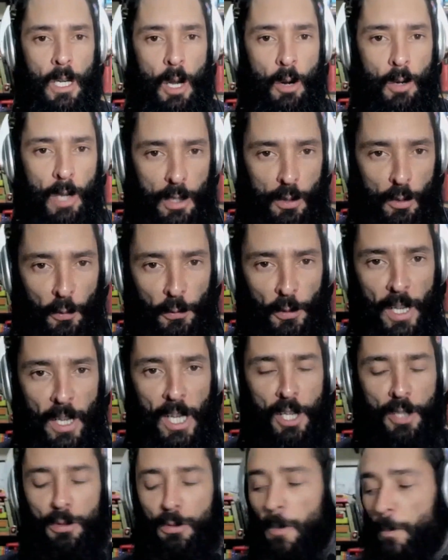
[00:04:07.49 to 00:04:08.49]
É o caso do
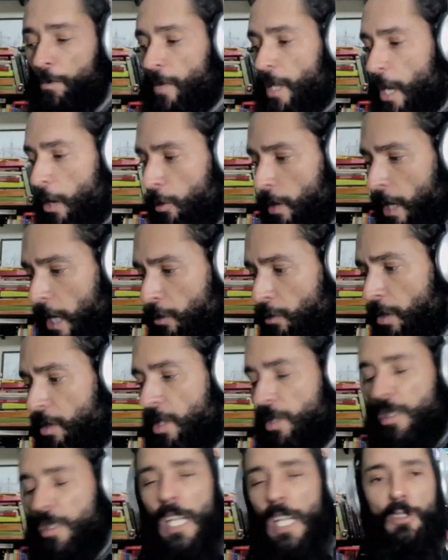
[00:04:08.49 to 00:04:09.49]
Freixo, é o caso do
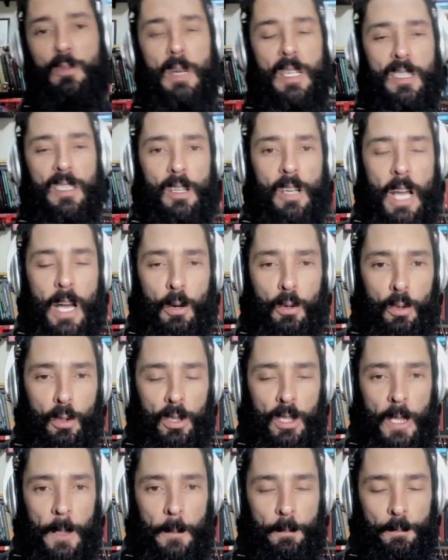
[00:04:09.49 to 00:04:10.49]
assassinato do Marcelo
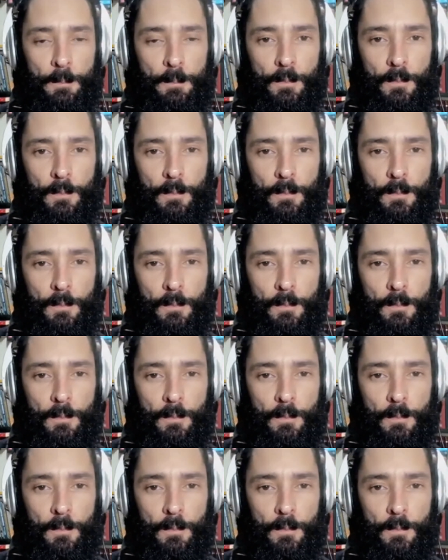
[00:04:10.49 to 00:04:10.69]
Arruda.